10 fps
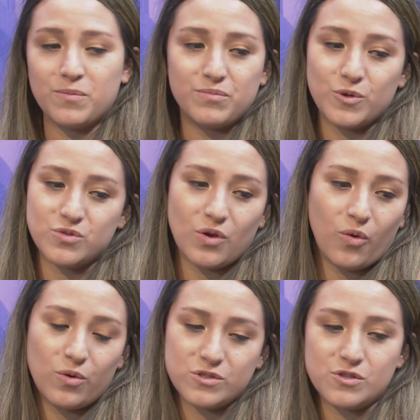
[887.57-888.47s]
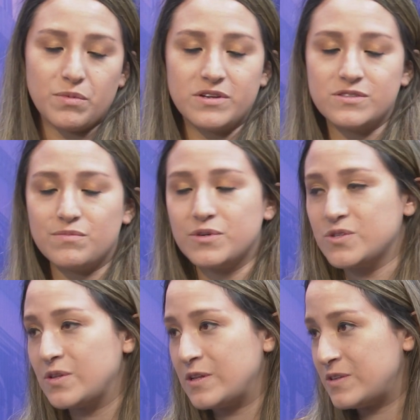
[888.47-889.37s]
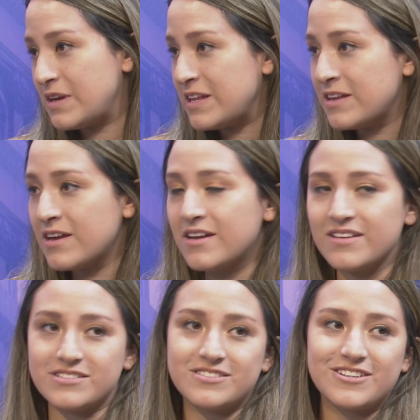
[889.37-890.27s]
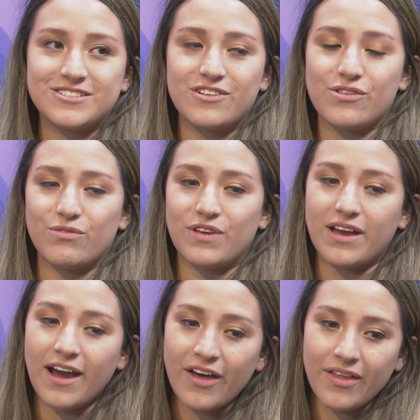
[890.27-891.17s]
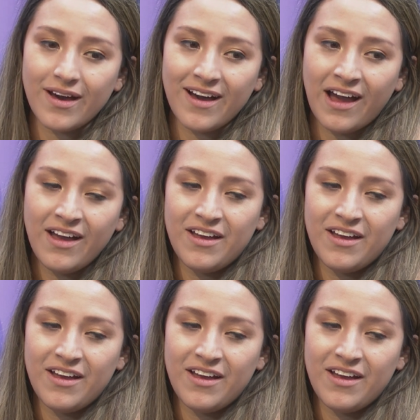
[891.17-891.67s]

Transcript: puso en cursos para ser personal trainer y estar certificada.